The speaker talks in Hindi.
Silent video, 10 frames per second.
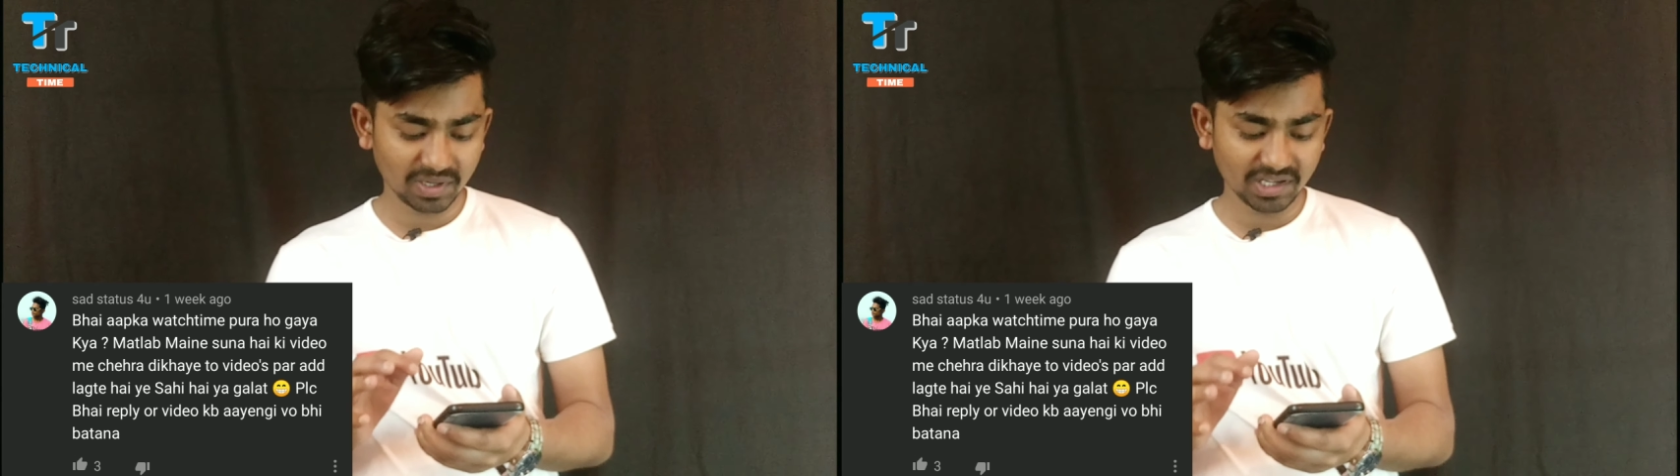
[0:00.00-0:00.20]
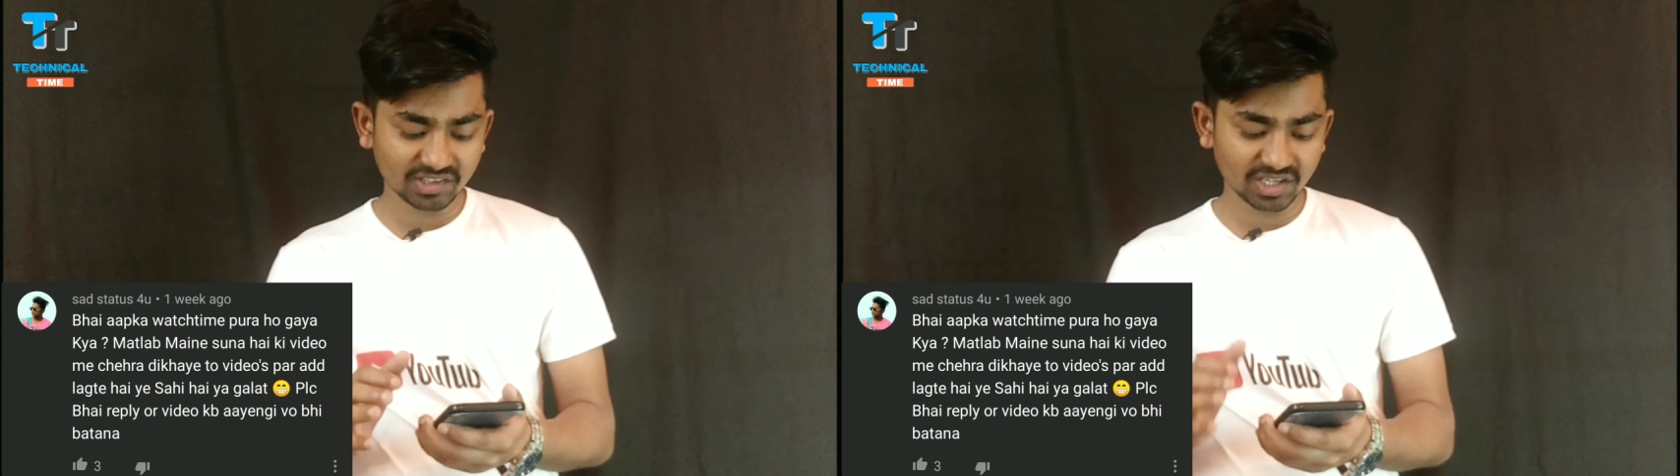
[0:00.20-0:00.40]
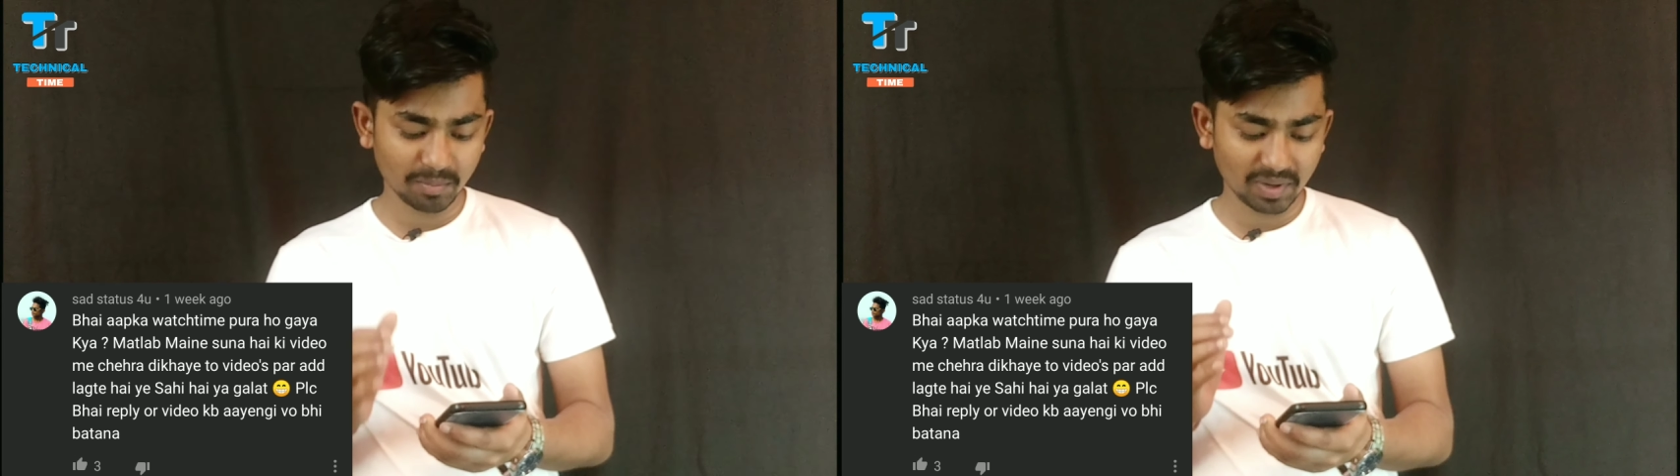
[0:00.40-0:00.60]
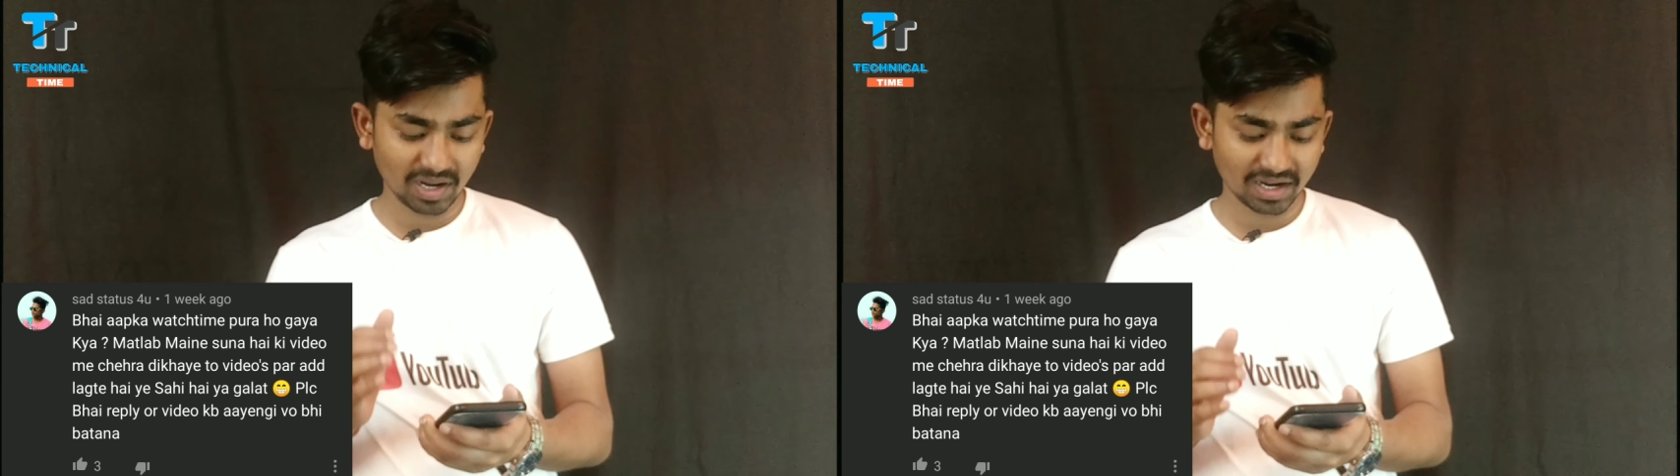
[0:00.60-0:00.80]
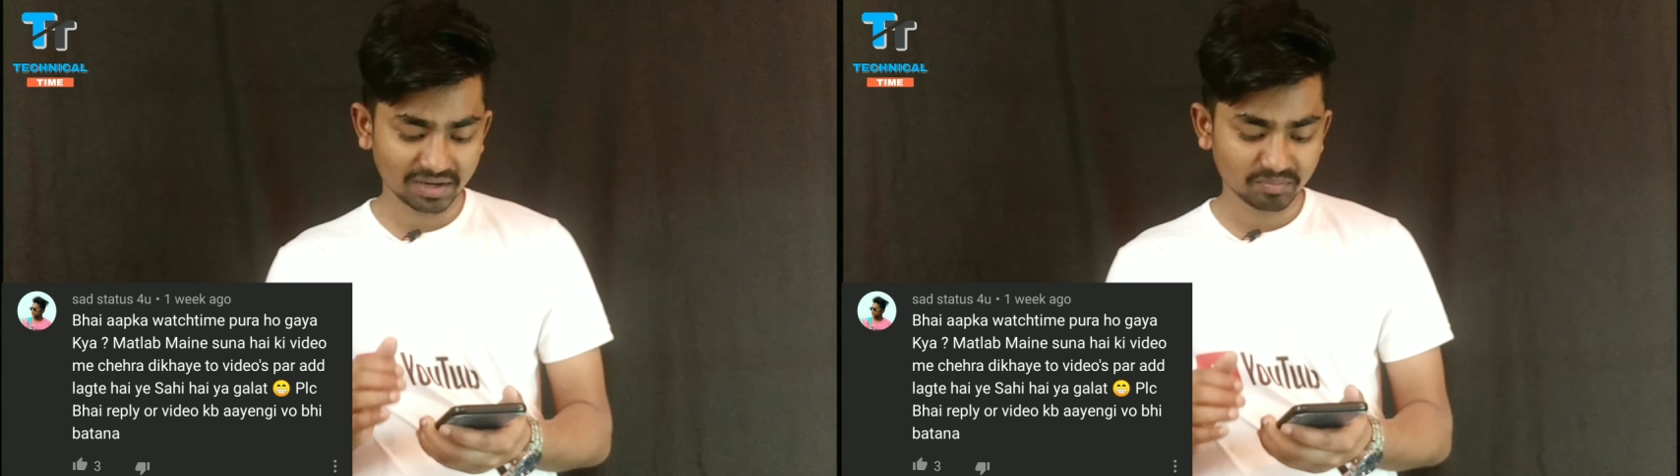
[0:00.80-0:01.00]
प्लीज़
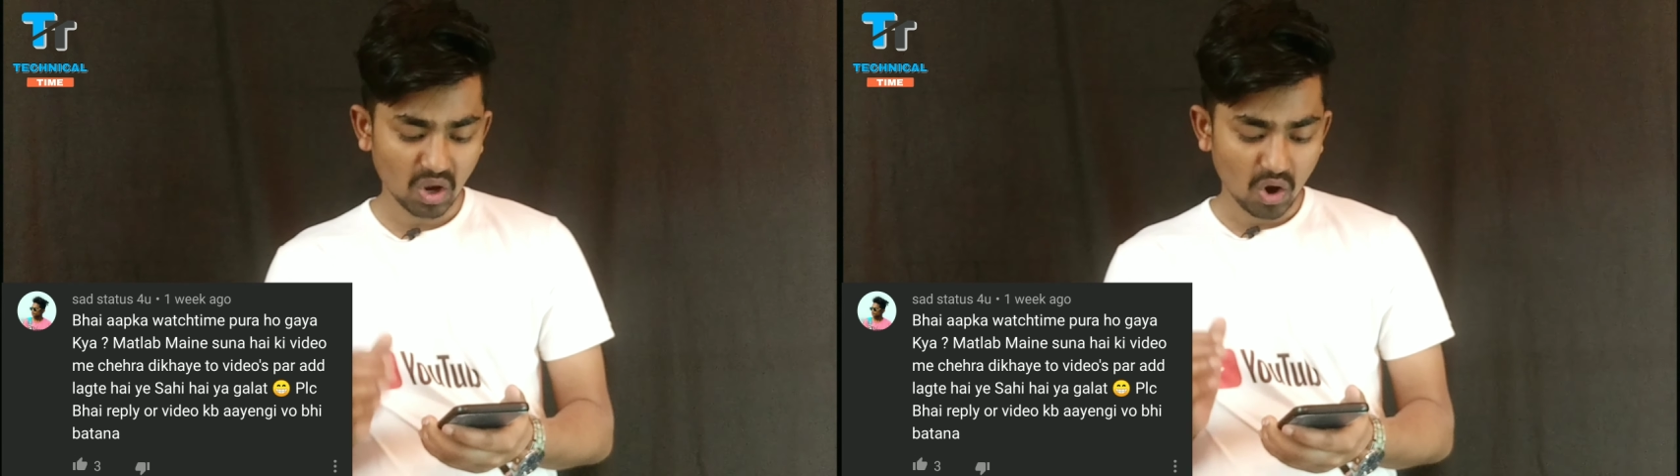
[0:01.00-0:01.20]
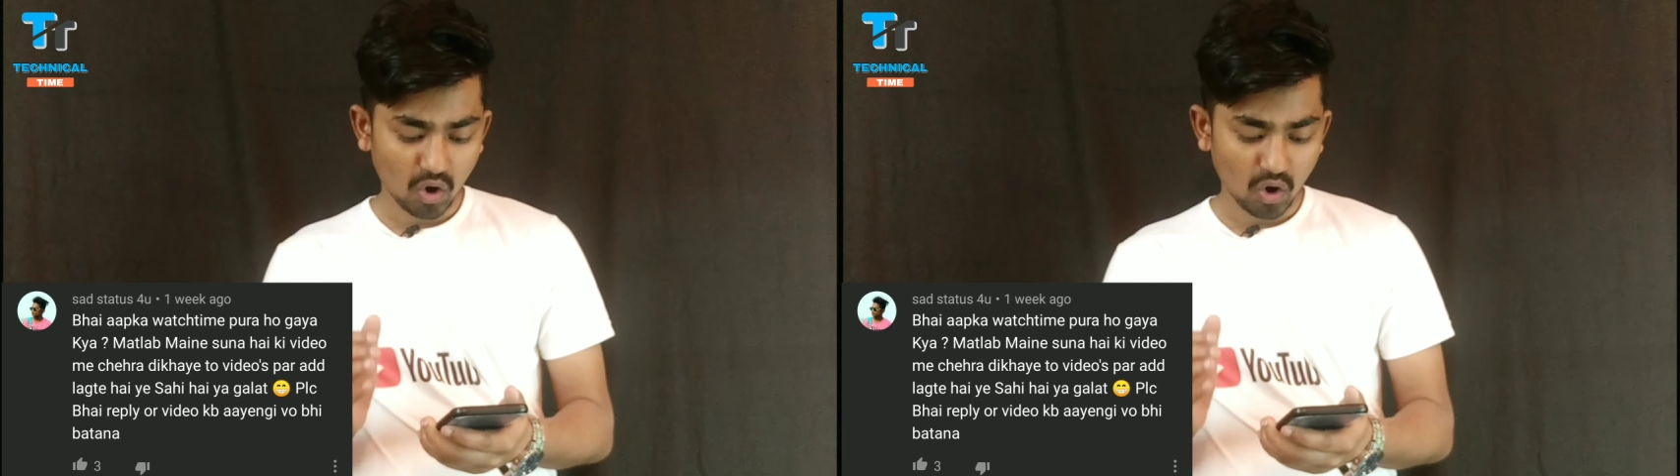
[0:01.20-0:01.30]
रिप्लाई